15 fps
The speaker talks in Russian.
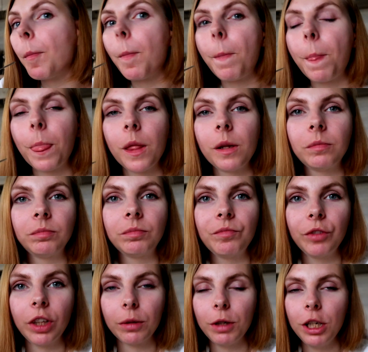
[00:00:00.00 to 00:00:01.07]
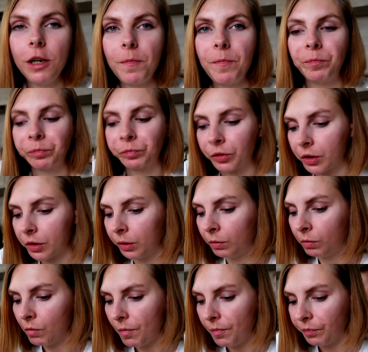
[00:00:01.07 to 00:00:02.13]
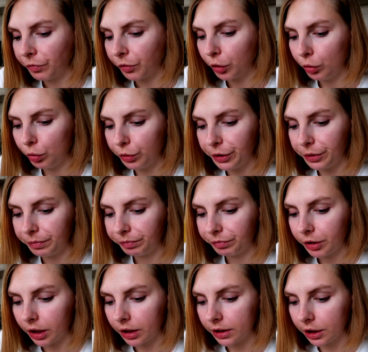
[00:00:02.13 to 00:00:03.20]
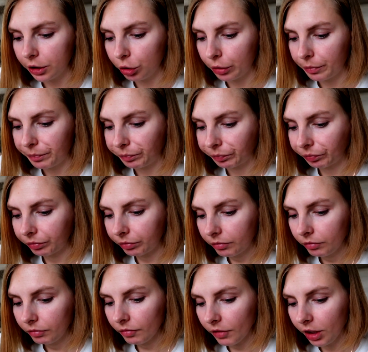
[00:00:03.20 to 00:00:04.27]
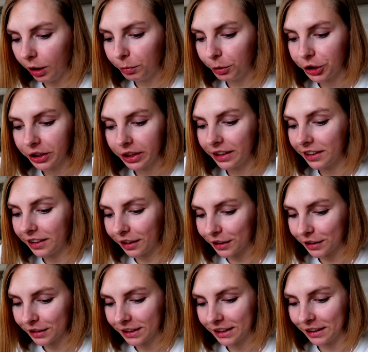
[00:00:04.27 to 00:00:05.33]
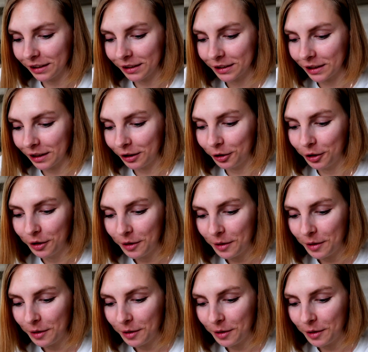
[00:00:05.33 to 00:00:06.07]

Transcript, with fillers: Нормально. Нормально? Угу. Ну, так сойдет. Обычно я не так сильно солю.